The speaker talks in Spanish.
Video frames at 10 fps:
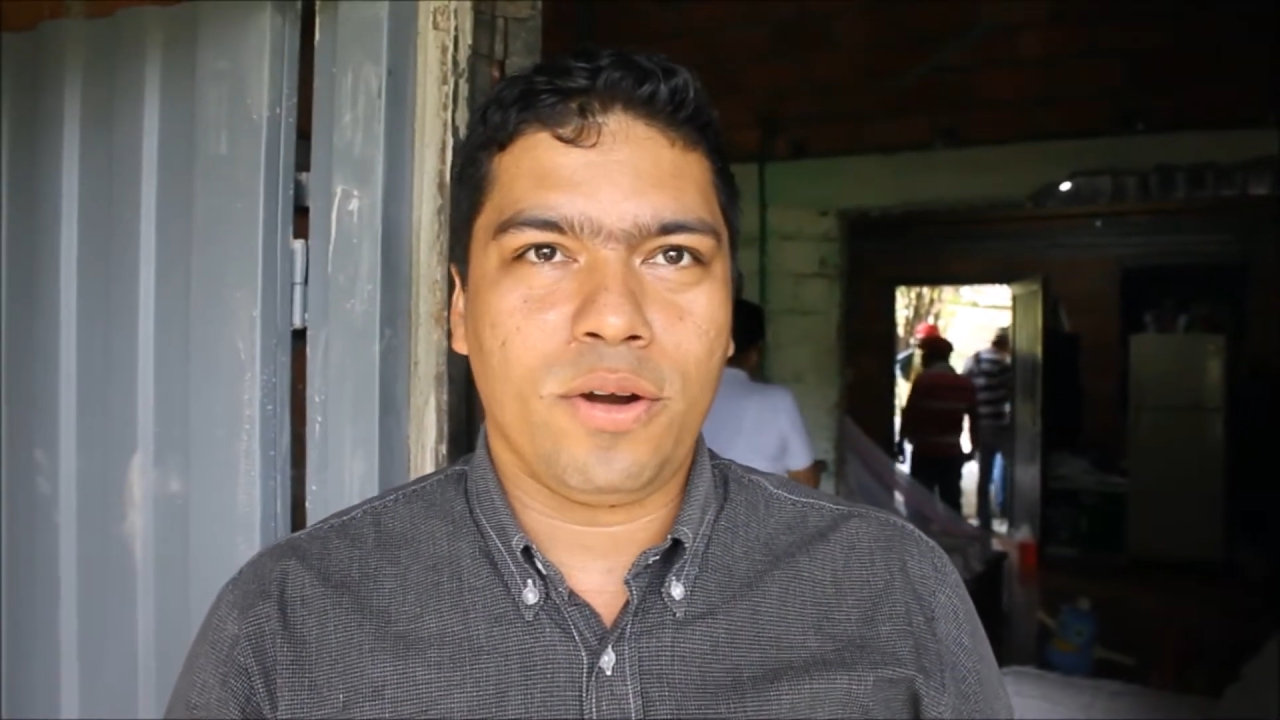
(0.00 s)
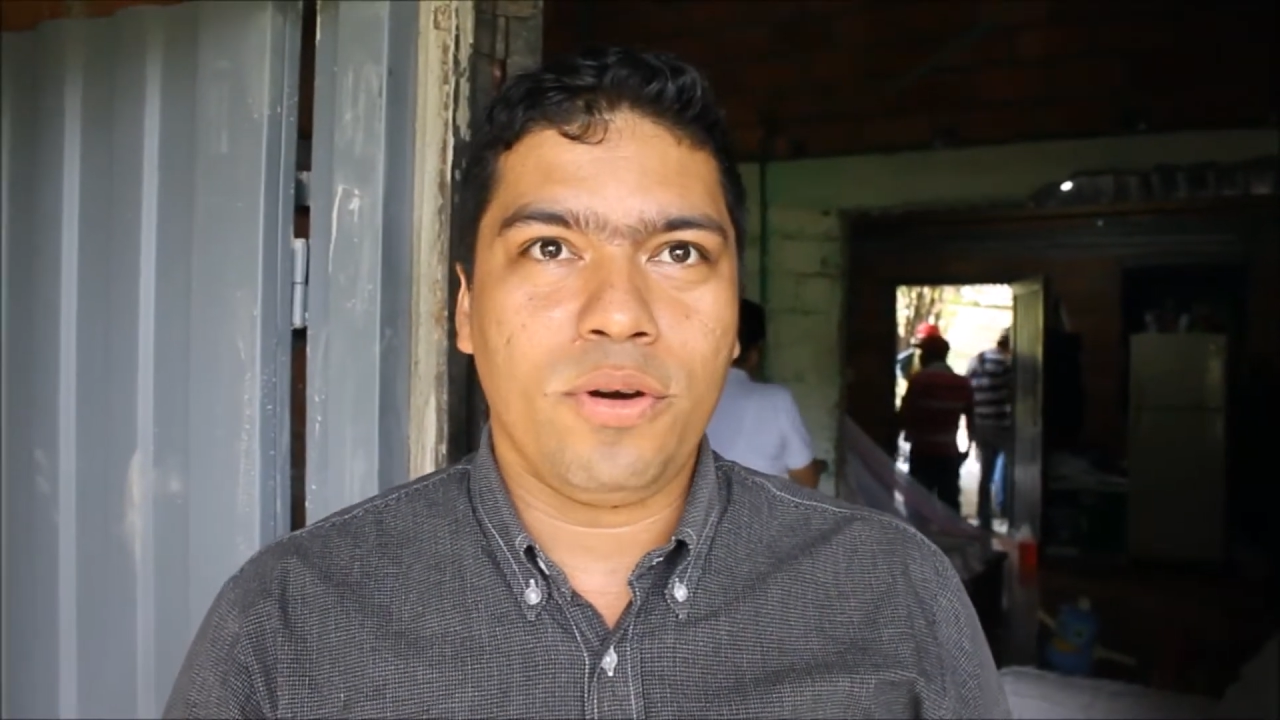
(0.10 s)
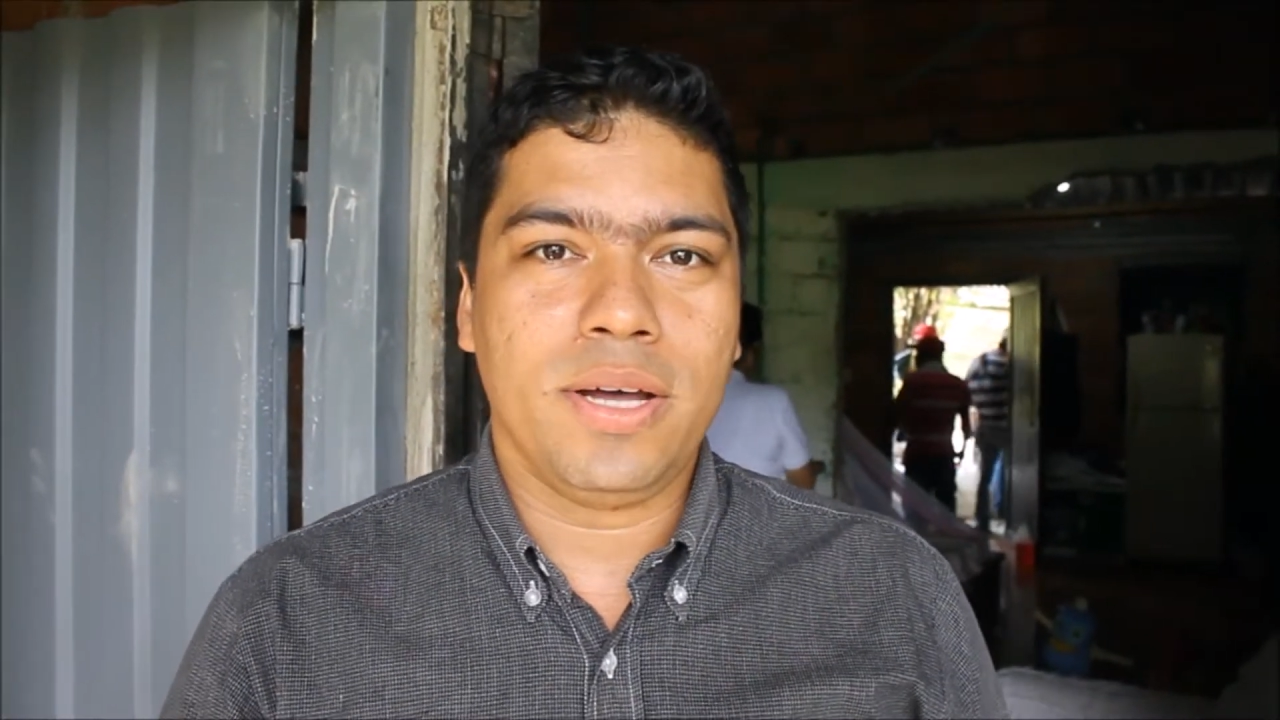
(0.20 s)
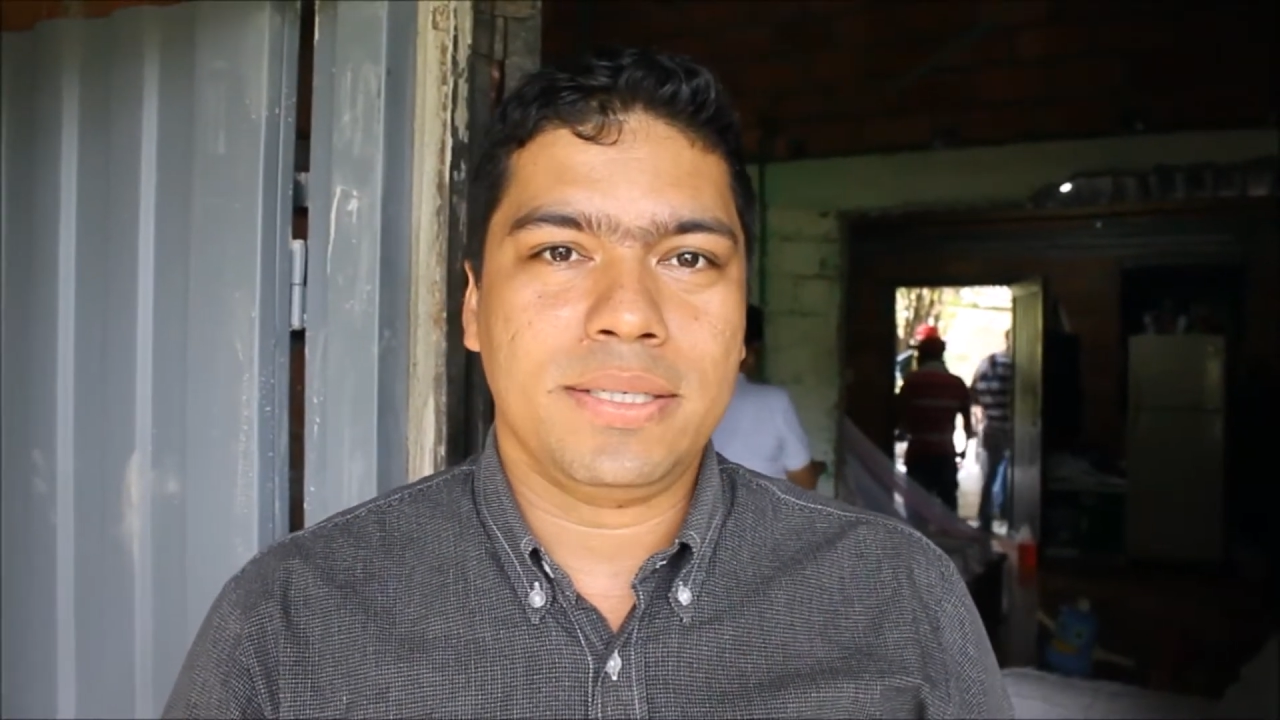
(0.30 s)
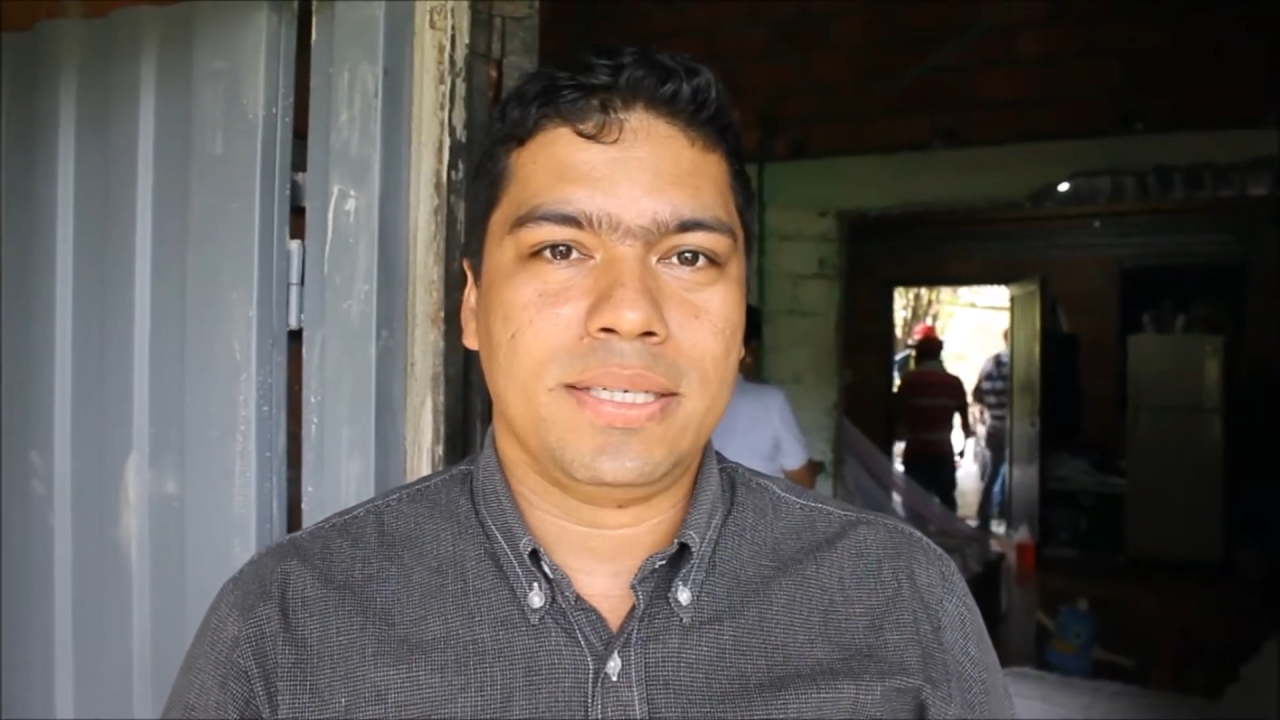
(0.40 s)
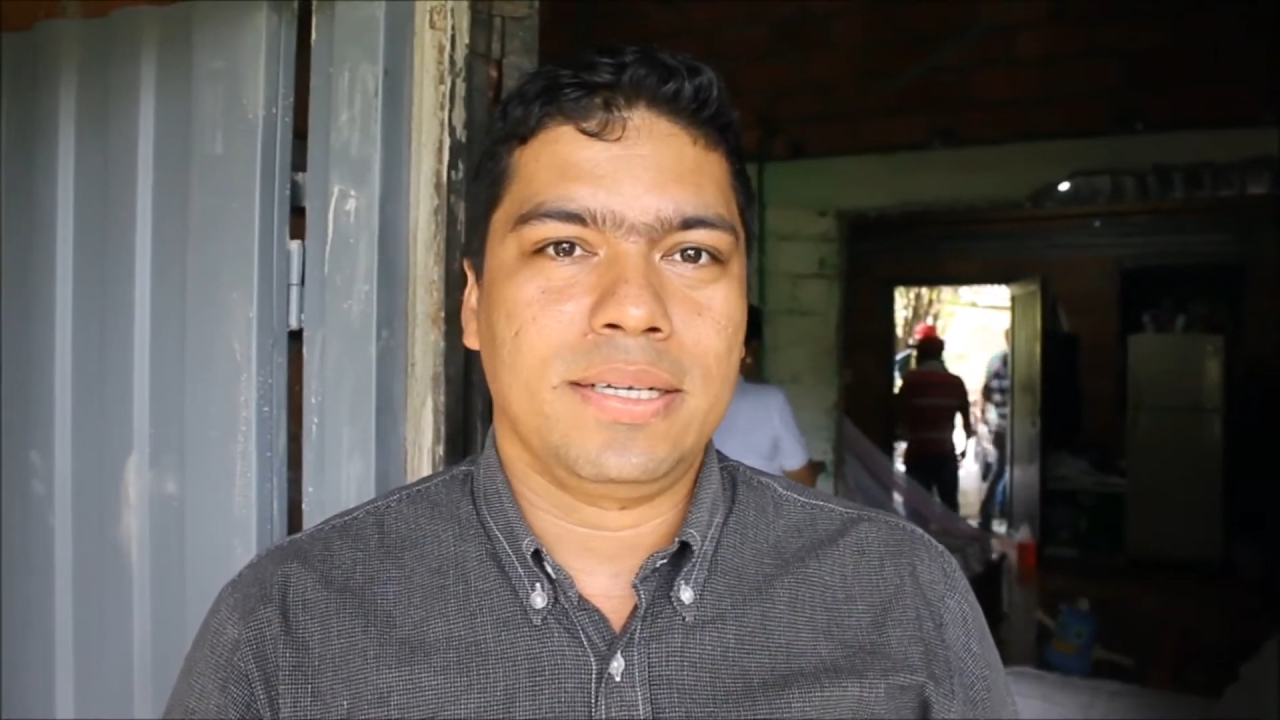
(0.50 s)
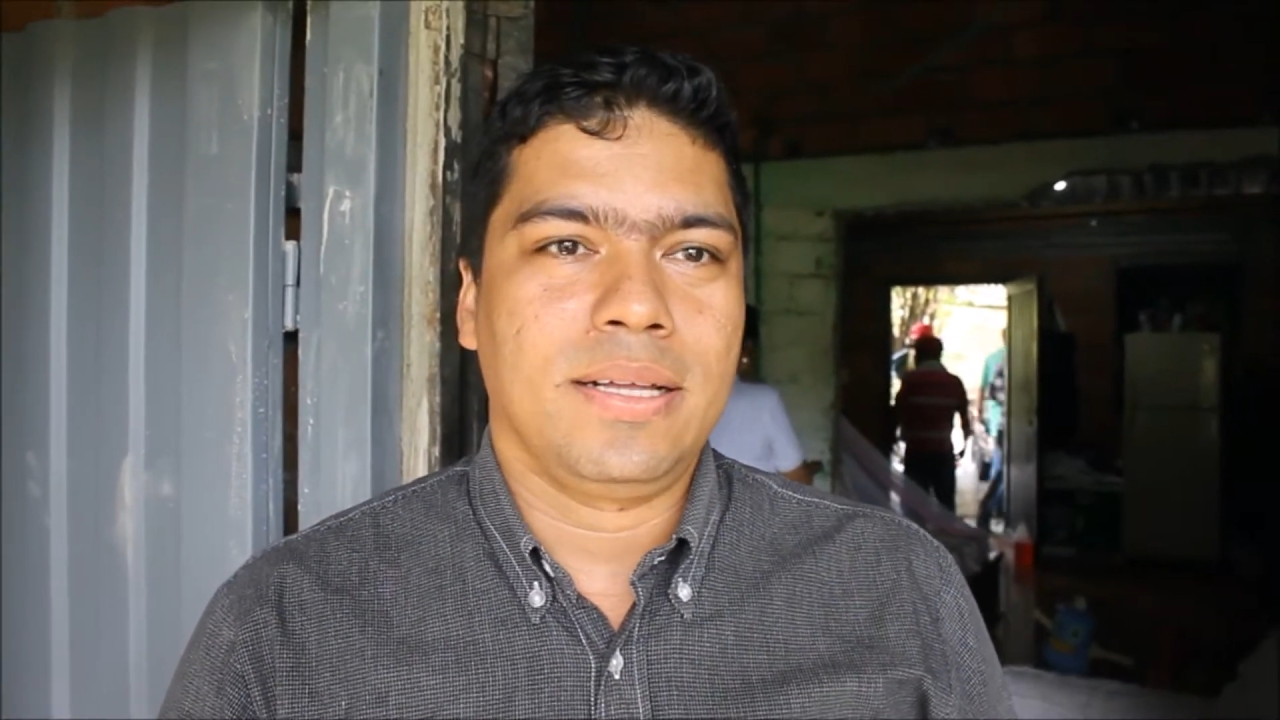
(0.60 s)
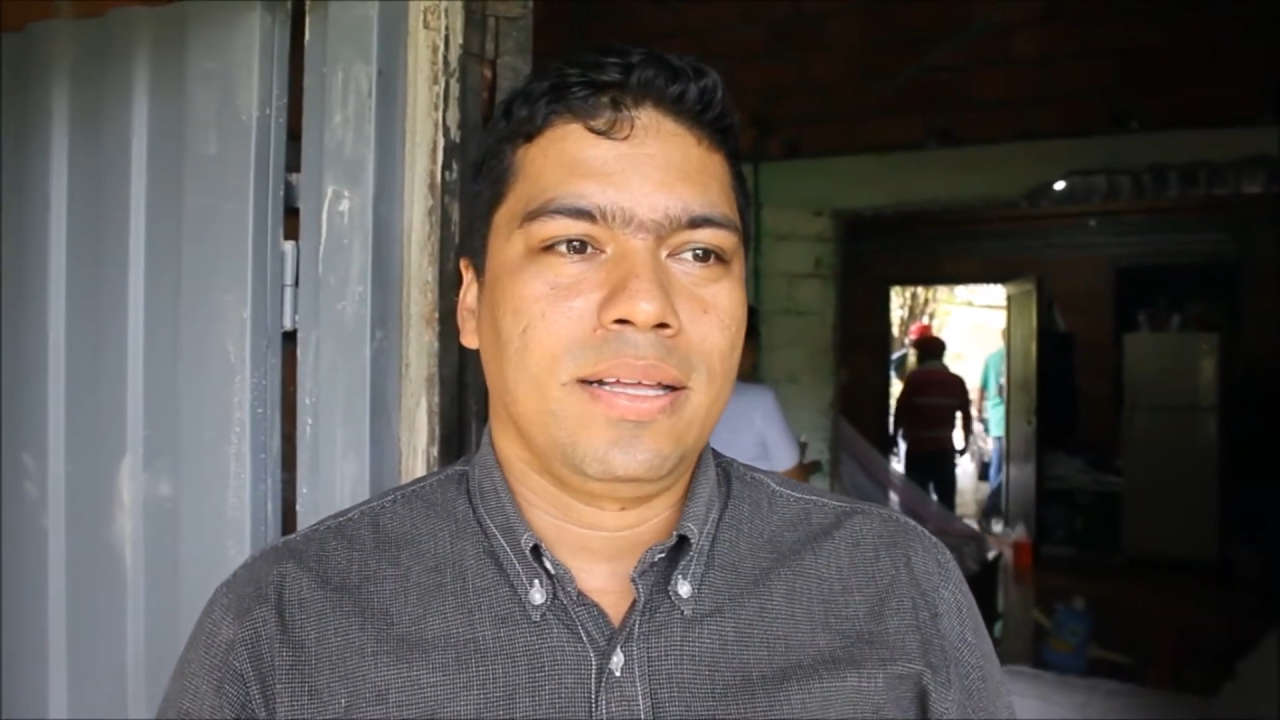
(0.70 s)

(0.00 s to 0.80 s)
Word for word: Rojas.